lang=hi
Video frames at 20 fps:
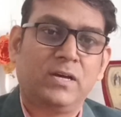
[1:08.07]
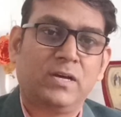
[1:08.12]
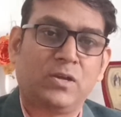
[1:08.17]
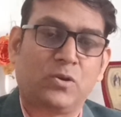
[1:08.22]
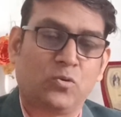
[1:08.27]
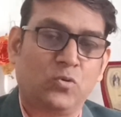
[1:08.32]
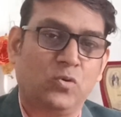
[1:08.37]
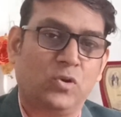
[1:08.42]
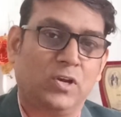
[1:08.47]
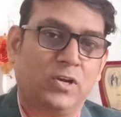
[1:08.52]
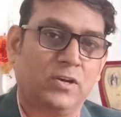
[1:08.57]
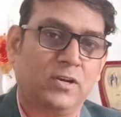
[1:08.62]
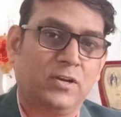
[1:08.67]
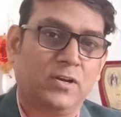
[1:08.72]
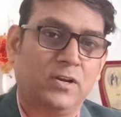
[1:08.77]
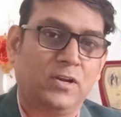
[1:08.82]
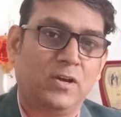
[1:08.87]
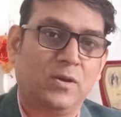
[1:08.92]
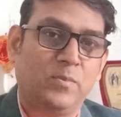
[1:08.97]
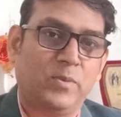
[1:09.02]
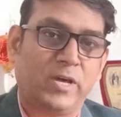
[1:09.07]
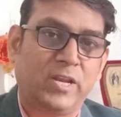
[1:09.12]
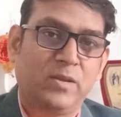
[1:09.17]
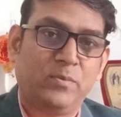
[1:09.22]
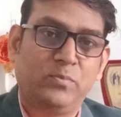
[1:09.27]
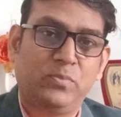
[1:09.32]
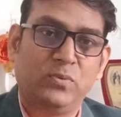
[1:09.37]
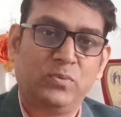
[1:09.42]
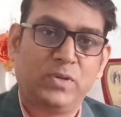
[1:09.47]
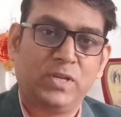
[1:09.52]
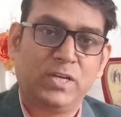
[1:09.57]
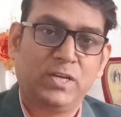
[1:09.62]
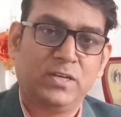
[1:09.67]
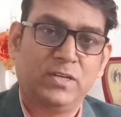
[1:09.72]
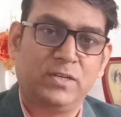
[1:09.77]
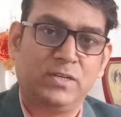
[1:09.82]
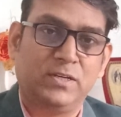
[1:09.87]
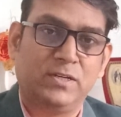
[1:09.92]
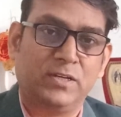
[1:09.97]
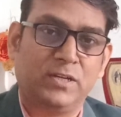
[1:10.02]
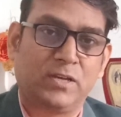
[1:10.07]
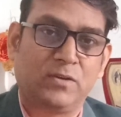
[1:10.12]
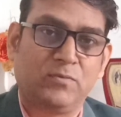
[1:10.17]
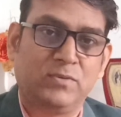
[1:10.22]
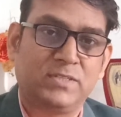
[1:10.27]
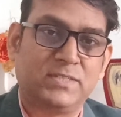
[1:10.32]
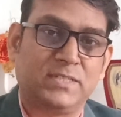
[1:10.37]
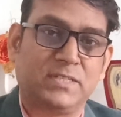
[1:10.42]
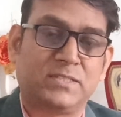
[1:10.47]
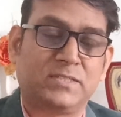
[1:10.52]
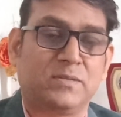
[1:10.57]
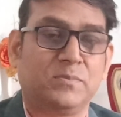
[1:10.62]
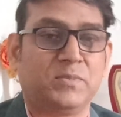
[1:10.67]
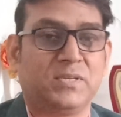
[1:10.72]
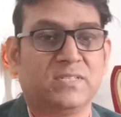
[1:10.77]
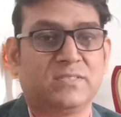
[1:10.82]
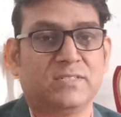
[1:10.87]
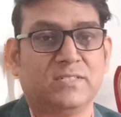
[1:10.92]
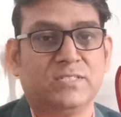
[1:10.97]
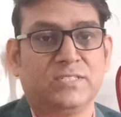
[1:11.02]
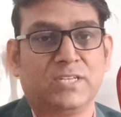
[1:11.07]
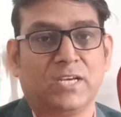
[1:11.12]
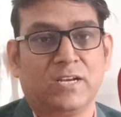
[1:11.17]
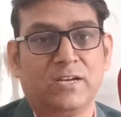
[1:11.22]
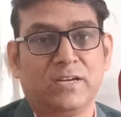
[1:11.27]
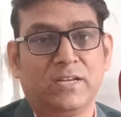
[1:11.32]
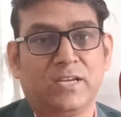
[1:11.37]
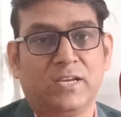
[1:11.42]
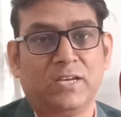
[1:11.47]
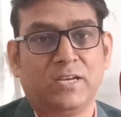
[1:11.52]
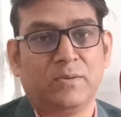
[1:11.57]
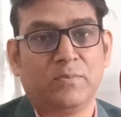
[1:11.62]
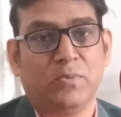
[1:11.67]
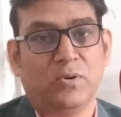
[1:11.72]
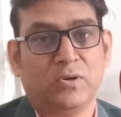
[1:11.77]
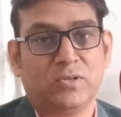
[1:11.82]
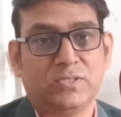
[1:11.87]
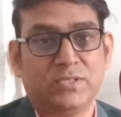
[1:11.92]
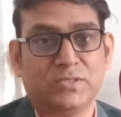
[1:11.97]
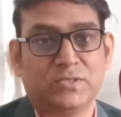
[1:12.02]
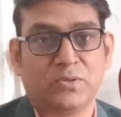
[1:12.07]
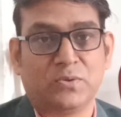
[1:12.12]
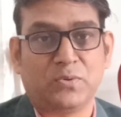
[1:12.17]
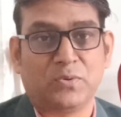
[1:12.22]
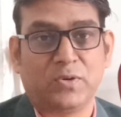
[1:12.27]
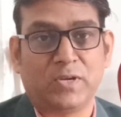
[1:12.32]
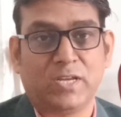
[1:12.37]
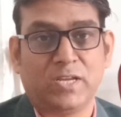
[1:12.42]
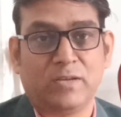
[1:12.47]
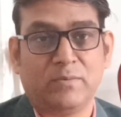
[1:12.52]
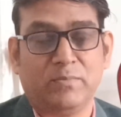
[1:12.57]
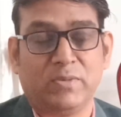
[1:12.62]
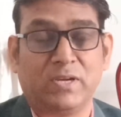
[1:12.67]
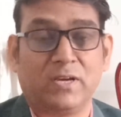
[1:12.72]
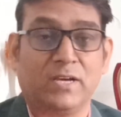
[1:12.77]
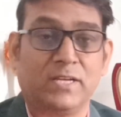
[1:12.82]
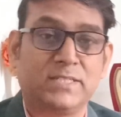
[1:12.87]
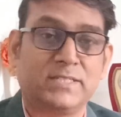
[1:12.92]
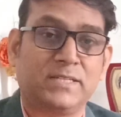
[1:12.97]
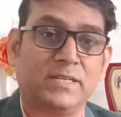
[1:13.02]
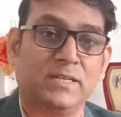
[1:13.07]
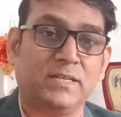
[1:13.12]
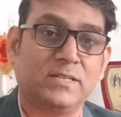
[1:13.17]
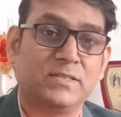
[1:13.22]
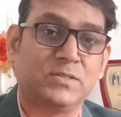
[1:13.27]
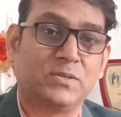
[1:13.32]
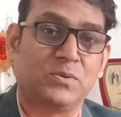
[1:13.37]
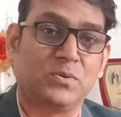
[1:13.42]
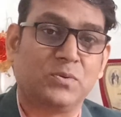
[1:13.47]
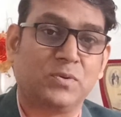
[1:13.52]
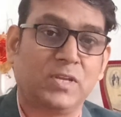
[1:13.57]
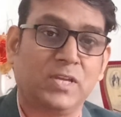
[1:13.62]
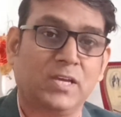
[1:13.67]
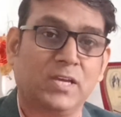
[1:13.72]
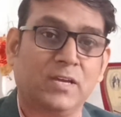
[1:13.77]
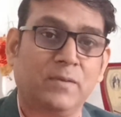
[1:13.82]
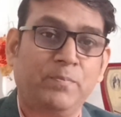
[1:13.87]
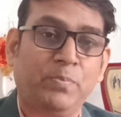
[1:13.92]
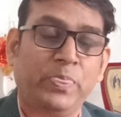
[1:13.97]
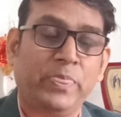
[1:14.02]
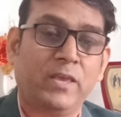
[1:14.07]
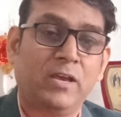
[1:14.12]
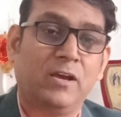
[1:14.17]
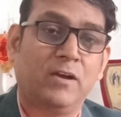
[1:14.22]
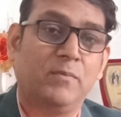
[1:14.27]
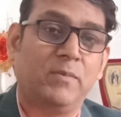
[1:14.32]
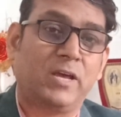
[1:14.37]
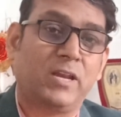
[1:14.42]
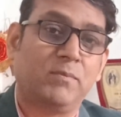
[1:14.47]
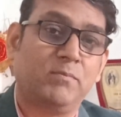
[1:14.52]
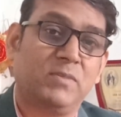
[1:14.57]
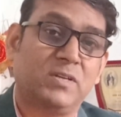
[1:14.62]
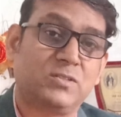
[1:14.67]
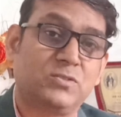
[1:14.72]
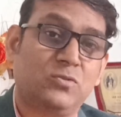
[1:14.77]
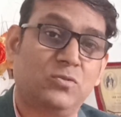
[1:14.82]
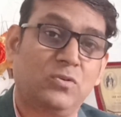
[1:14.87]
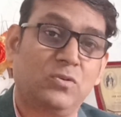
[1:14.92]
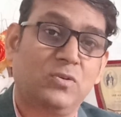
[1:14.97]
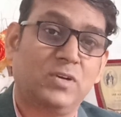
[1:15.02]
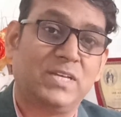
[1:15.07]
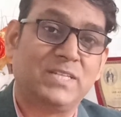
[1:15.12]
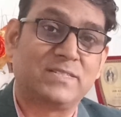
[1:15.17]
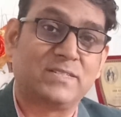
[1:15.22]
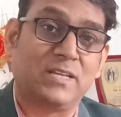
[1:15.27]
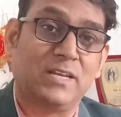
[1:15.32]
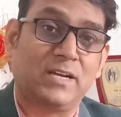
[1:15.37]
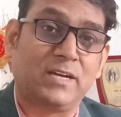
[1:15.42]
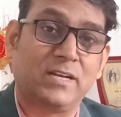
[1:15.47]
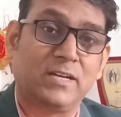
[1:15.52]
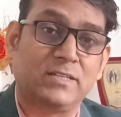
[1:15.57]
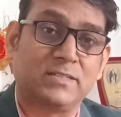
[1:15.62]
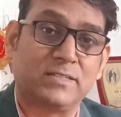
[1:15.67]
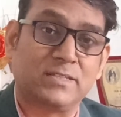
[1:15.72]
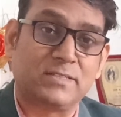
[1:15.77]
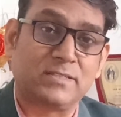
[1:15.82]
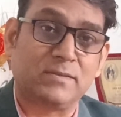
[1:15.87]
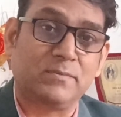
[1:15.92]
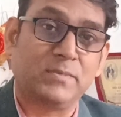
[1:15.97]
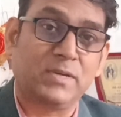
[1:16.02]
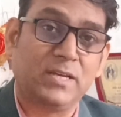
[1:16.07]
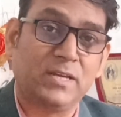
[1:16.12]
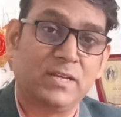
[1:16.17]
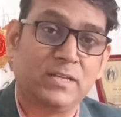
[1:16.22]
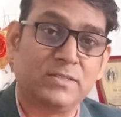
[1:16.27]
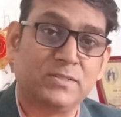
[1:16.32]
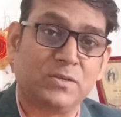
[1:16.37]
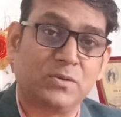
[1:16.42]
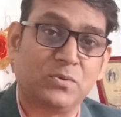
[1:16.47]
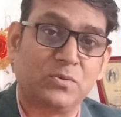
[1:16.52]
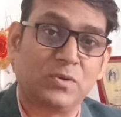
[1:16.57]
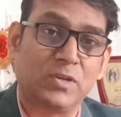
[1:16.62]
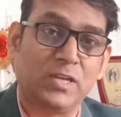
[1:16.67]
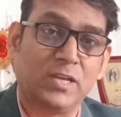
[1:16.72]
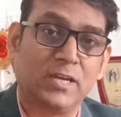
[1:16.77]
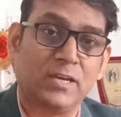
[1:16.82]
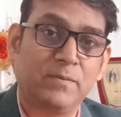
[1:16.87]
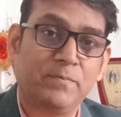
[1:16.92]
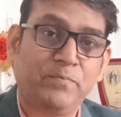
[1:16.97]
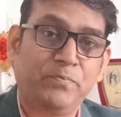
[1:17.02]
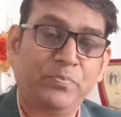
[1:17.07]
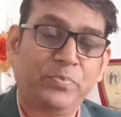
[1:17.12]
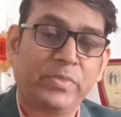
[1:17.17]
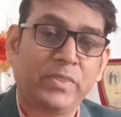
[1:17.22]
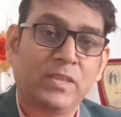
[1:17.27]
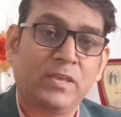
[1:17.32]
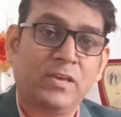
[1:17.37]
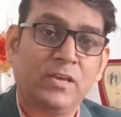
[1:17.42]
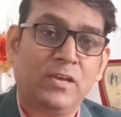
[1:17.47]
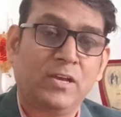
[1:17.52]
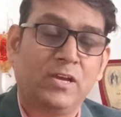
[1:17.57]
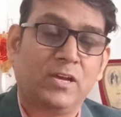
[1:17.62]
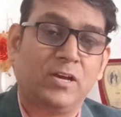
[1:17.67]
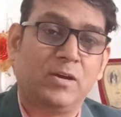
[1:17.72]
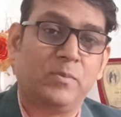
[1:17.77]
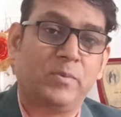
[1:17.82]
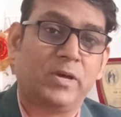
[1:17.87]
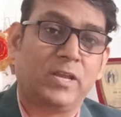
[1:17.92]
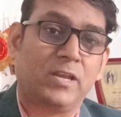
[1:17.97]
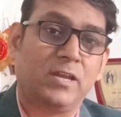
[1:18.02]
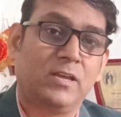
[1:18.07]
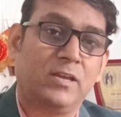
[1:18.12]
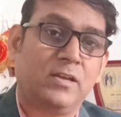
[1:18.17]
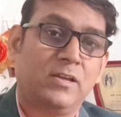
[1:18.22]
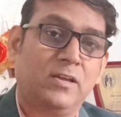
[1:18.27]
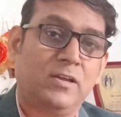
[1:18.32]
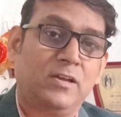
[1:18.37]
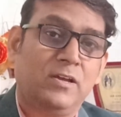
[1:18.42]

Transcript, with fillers: का रोल हमारे पूरे नर्वस सिस्टम के संचालन के लिए बहुत ही ज़रूरी है विकास के लिए ज़रूरी है हमारे मस्कुलो एस्केलेटल सिस्टम के लिए ज़रूरी है हमारे